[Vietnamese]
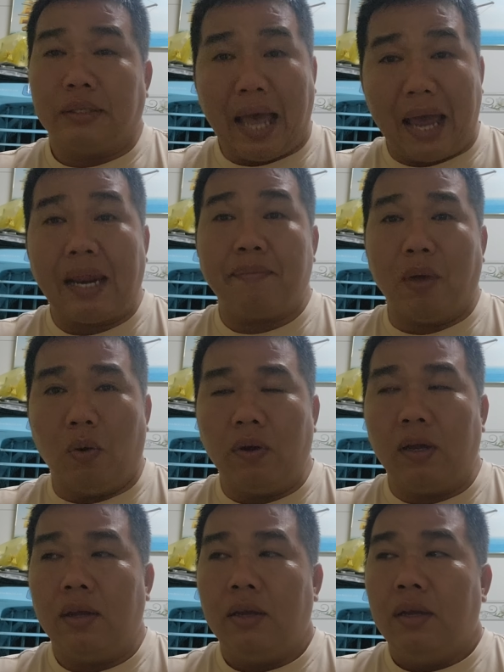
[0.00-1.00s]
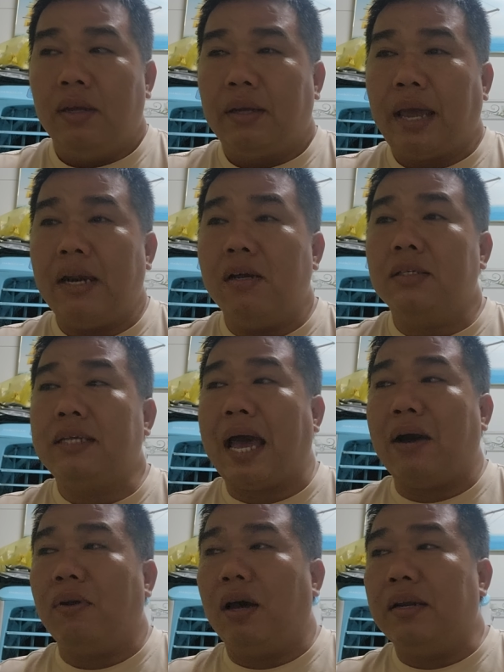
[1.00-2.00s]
tay anh em đủ rồi cái lưới xào